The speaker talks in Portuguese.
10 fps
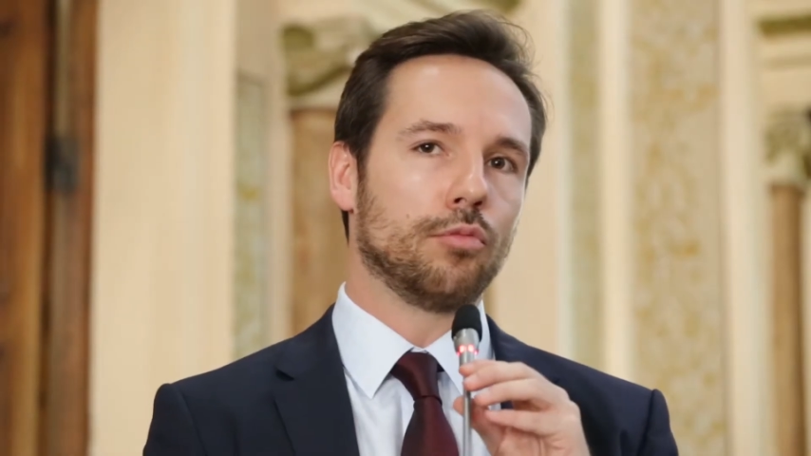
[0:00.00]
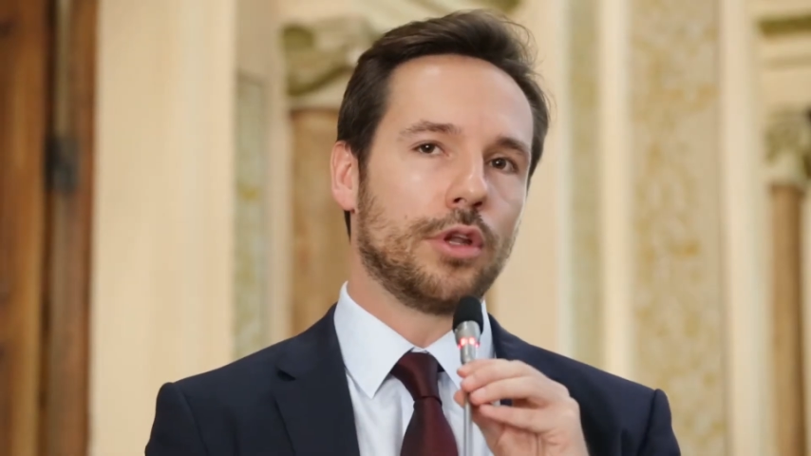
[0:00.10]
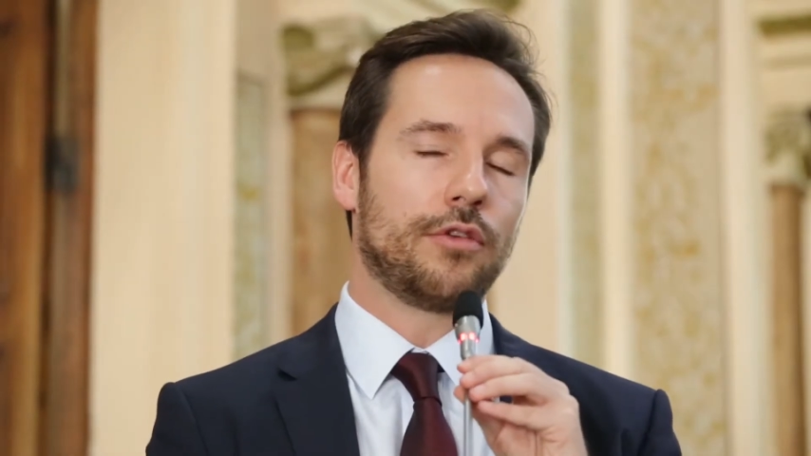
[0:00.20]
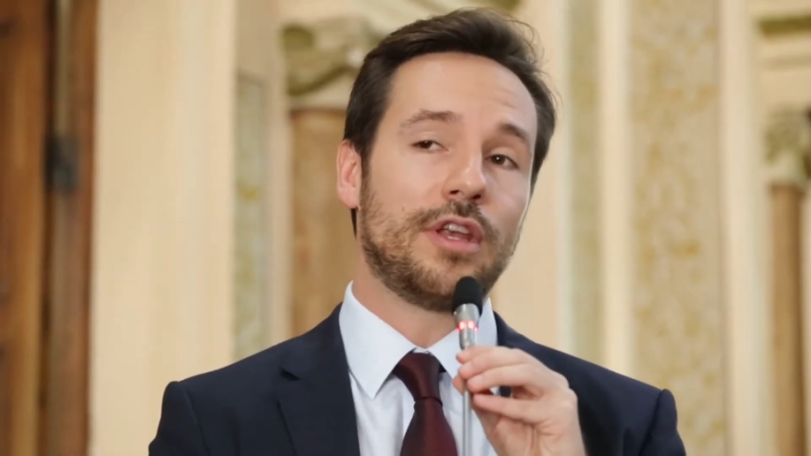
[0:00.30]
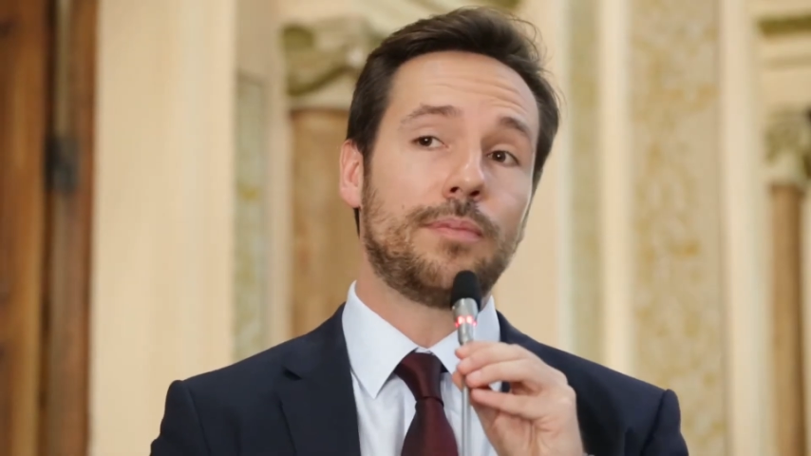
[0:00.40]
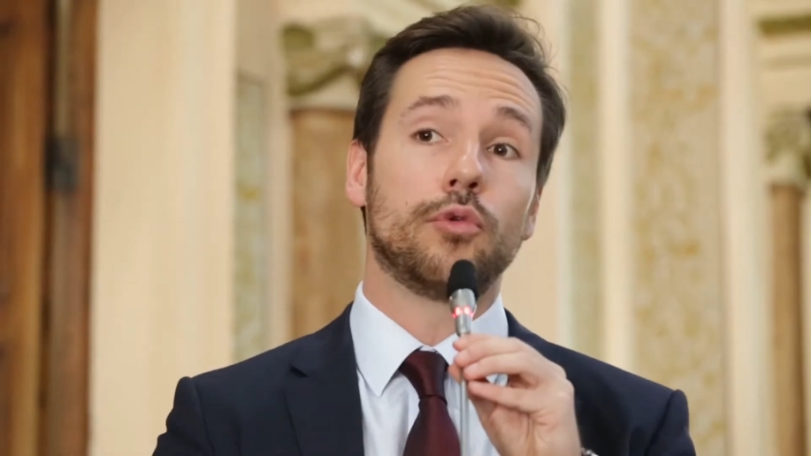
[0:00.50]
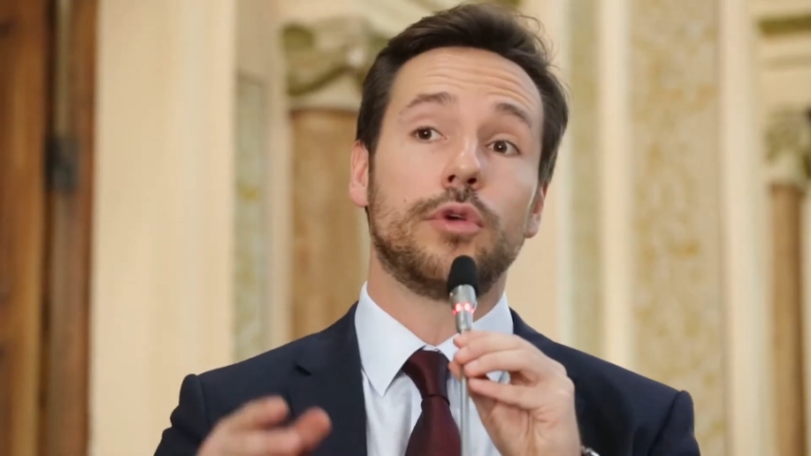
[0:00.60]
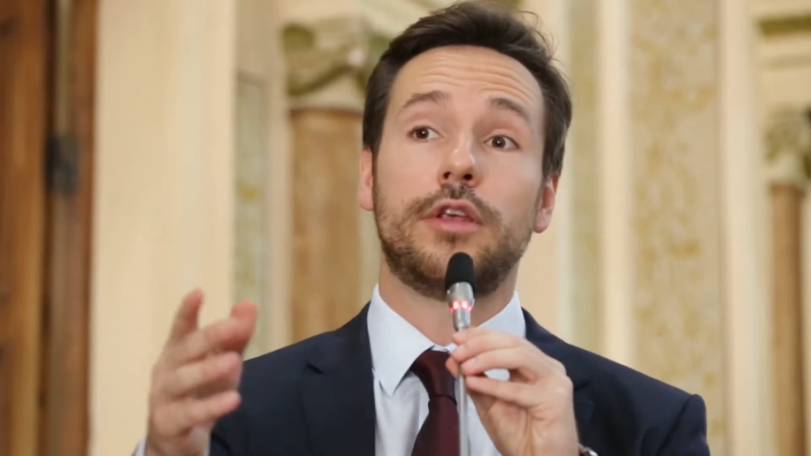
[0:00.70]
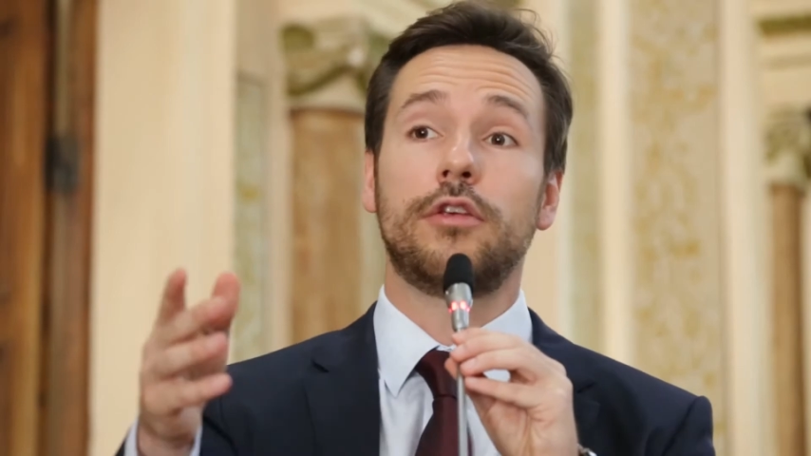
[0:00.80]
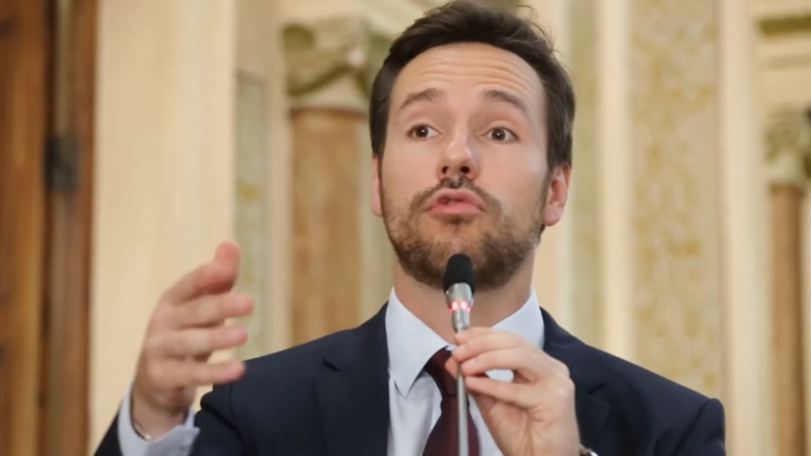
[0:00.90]

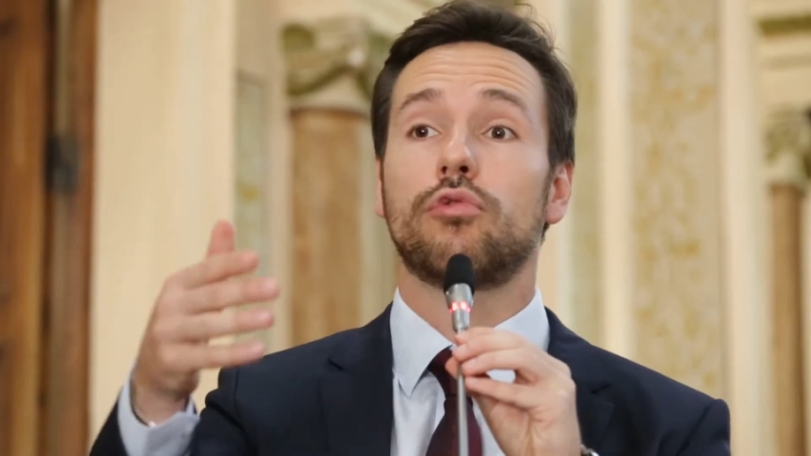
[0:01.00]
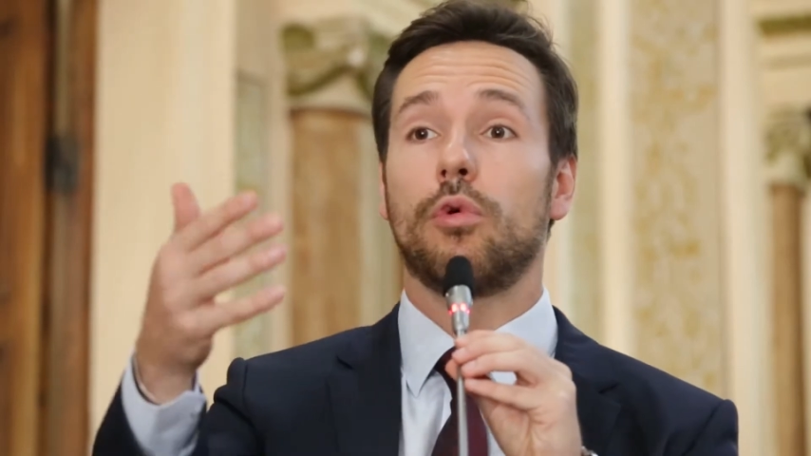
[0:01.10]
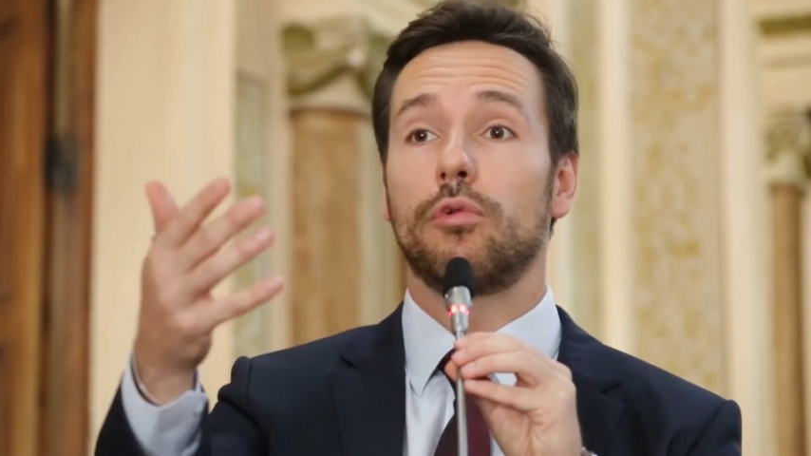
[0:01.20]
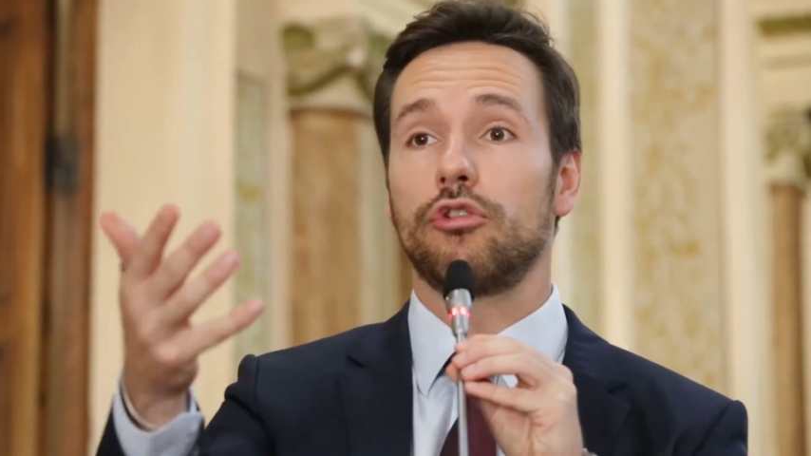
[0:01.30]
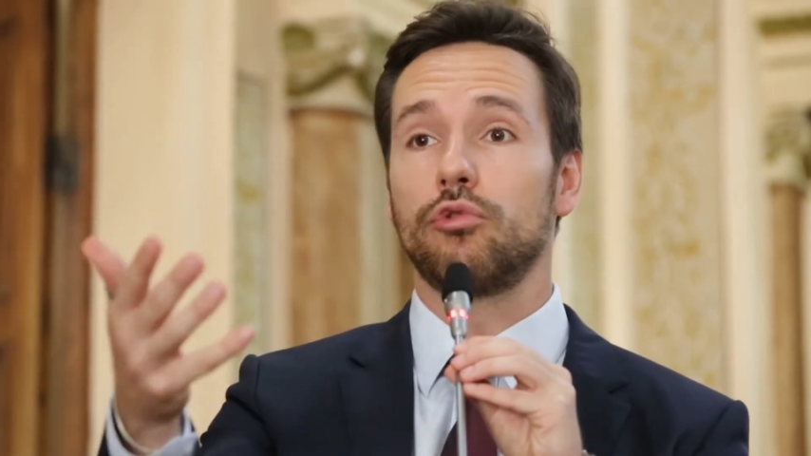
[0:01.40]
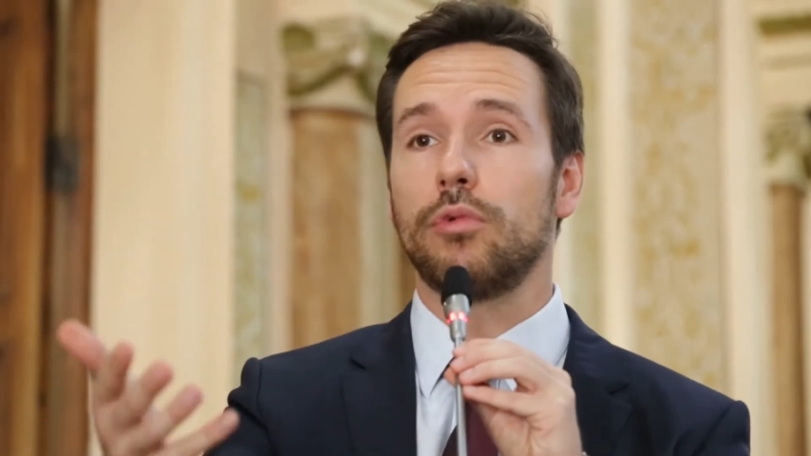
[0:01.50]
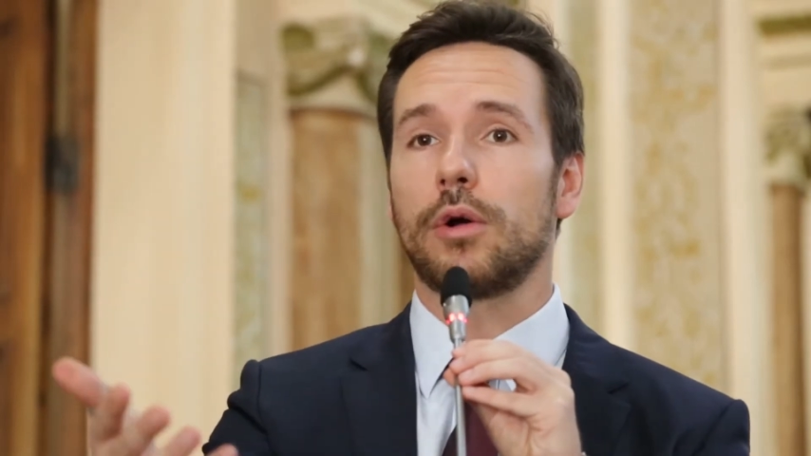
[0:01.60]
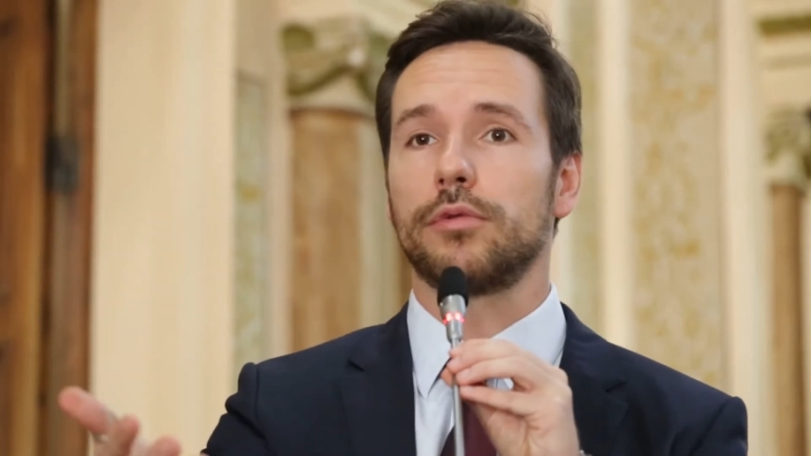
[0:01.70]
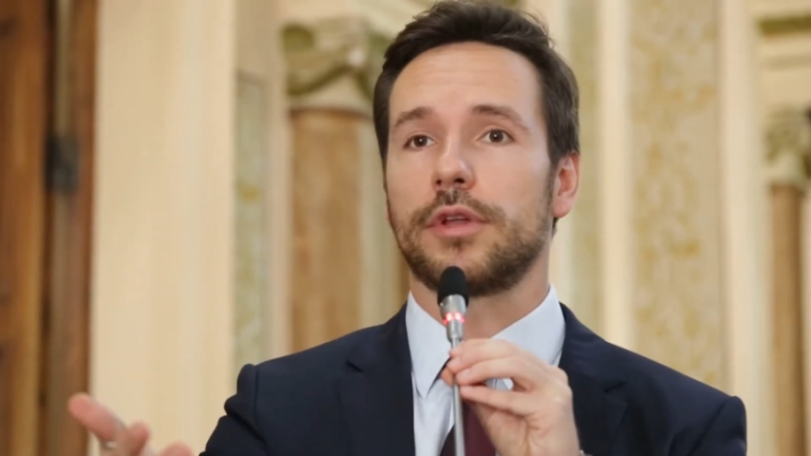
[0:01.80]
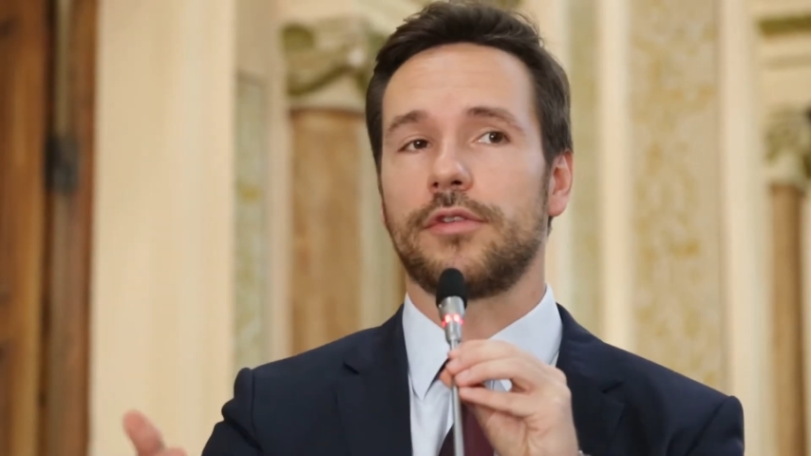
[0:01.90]
receber o selo de
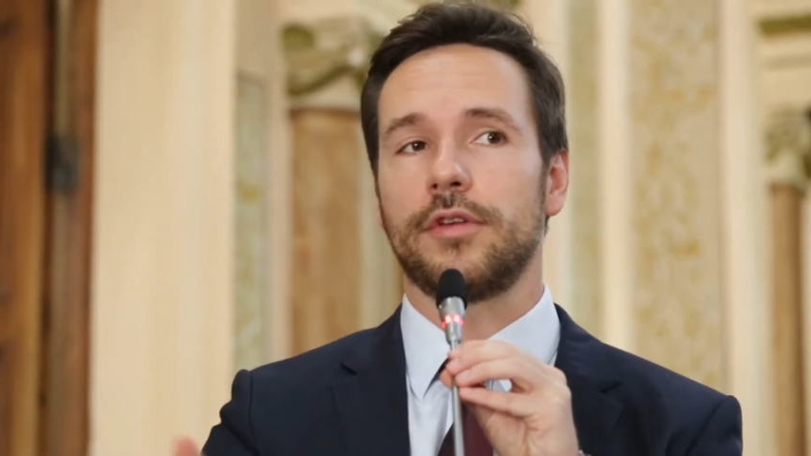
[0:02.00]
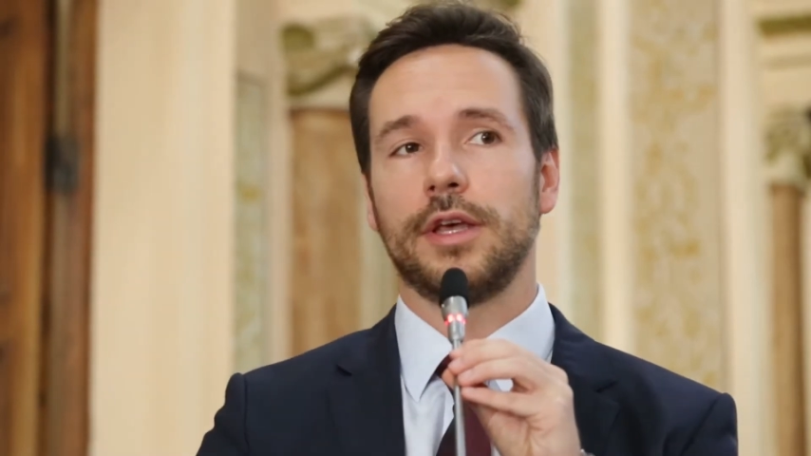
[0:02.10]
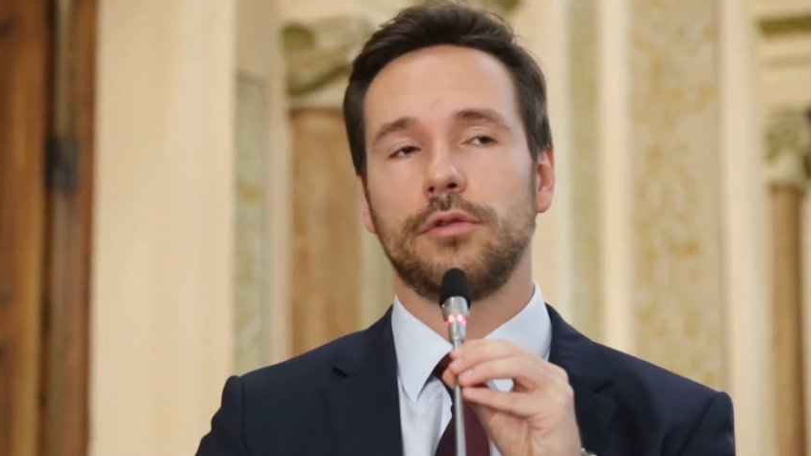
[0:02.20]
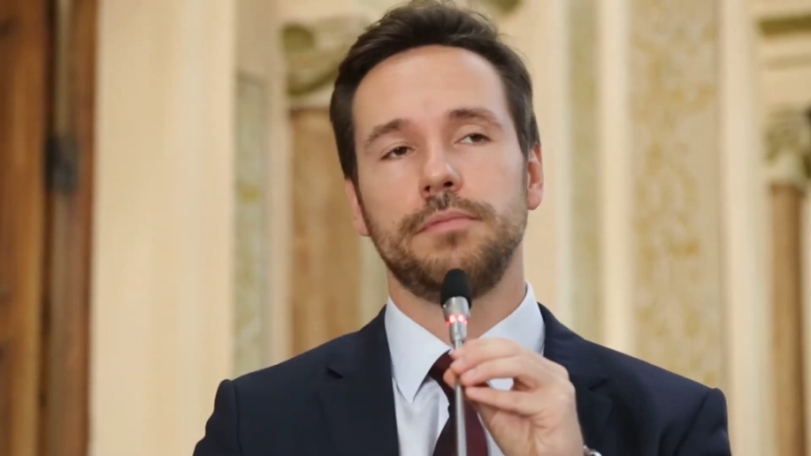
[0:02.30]
bom pagador.